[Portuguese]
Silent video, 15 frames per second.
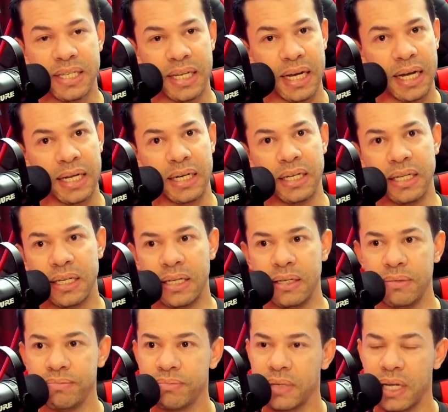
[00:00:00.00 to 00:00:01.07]
cara, ali que
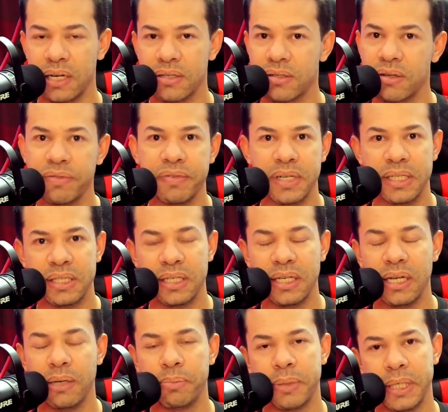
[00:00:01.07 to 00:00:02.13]
era só fazer,
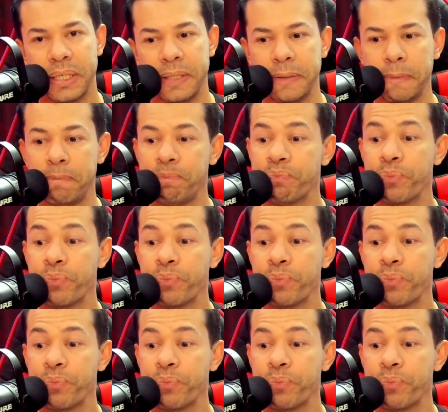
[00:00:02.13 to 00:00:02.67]
ele perdeu.